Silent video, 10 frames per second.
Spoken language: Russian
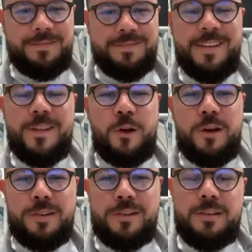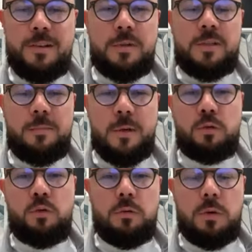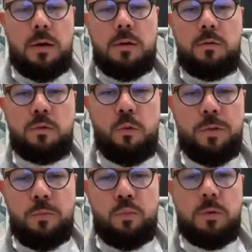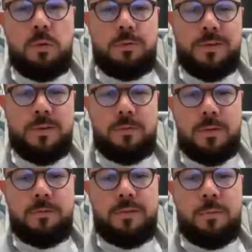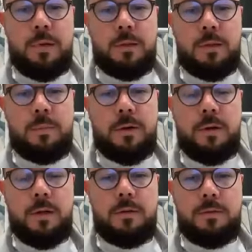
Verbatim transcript: Родителям Метку удобнее будет да, в 7 лет отправлять